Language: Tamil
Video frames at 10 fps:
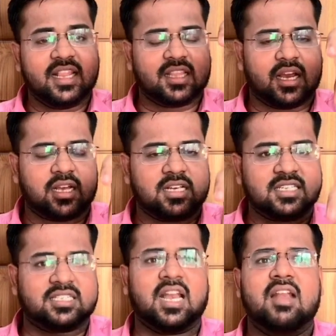இந்த
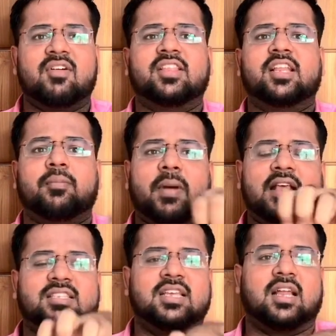இஸ்ரேல் வந்துட்டு
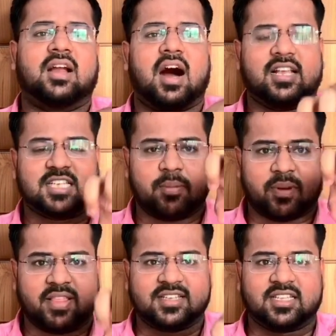பலஸ்தீன காசா
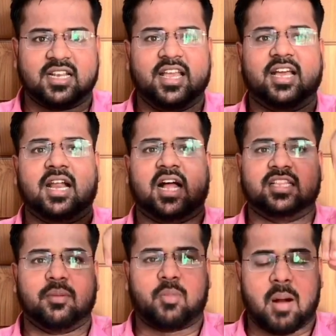பிரதேசத்தில் இருக்கிற
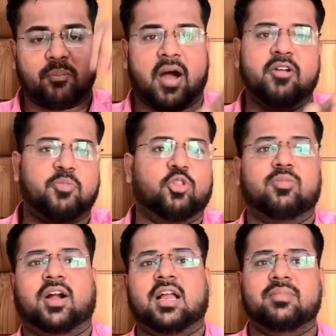அந்த அப்பாவி
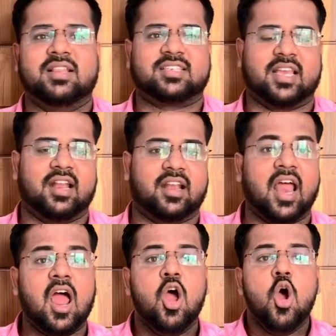பொதுமக்கள் மீது செய்கின்ற
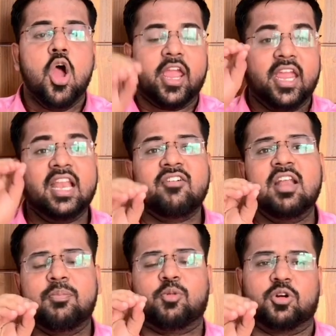இன
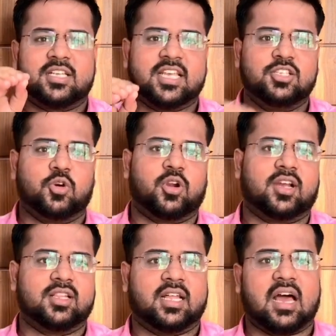அழிப்பு ஒன்று செஞ்சு
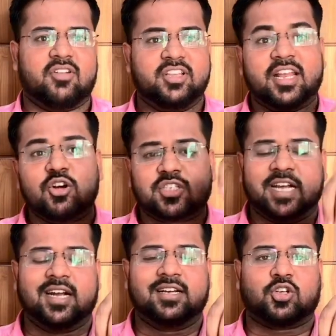கொண்டிருக்குது அதாவது
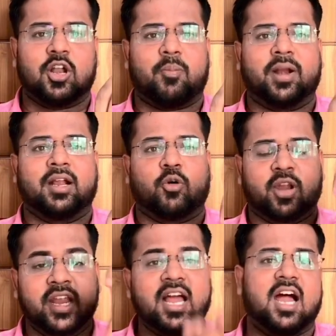இனோசைட் என்று சொல்லப்படுகின்ற
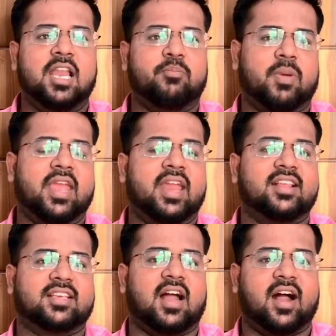ஒரு இன அழிப்பை
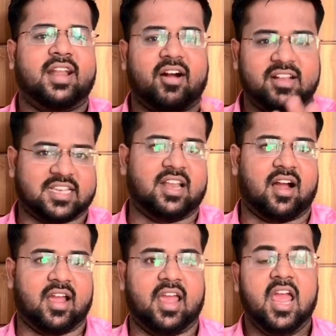என்ன செய்கிறாங்க நாங்கள்
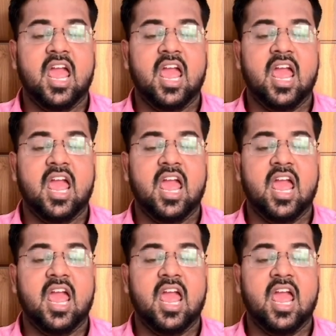செய்கிறாங்க